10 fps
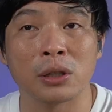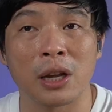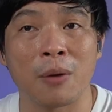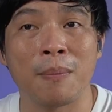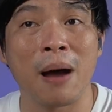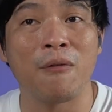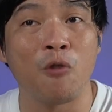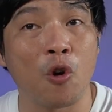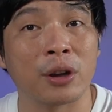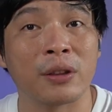ito is around mga
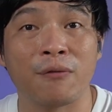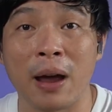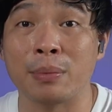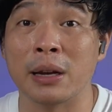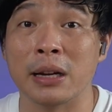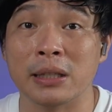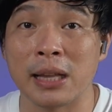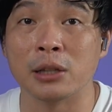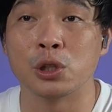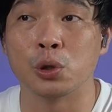45 degrees
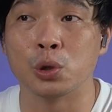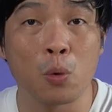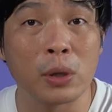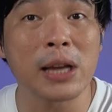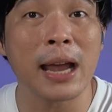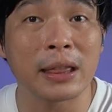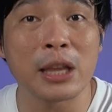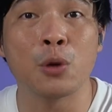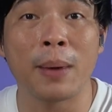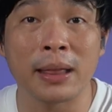Celsius, which I think
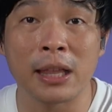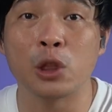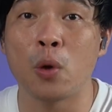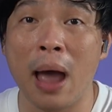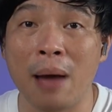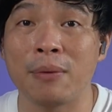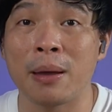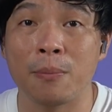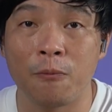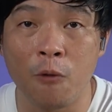you might need to have a
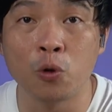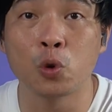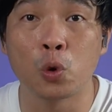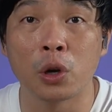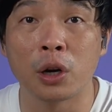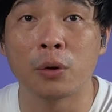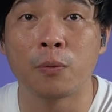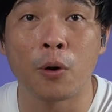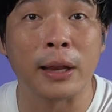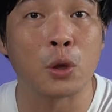phone cooler
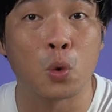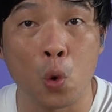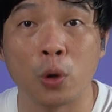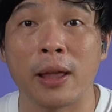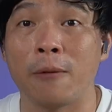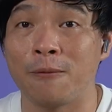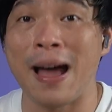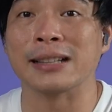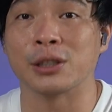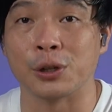for it to cool down down
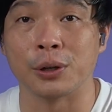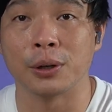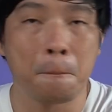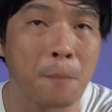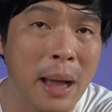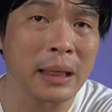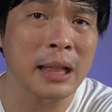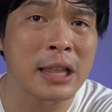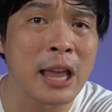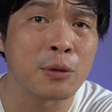faster. But
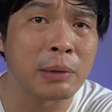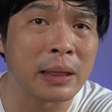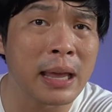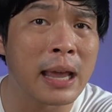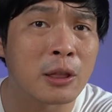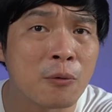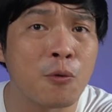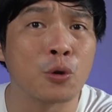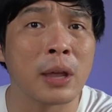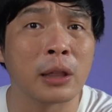at the end of the day, itong
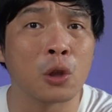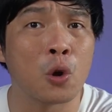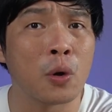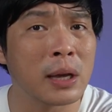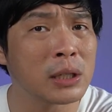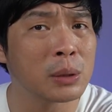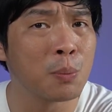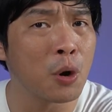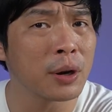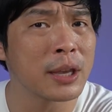phone na ito is
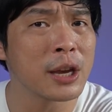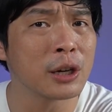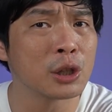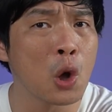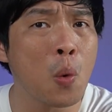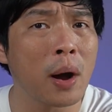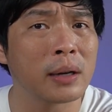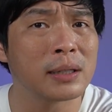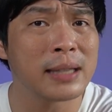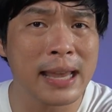more geared
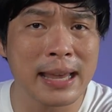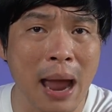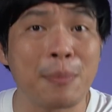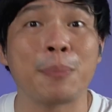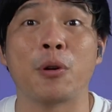towards the camera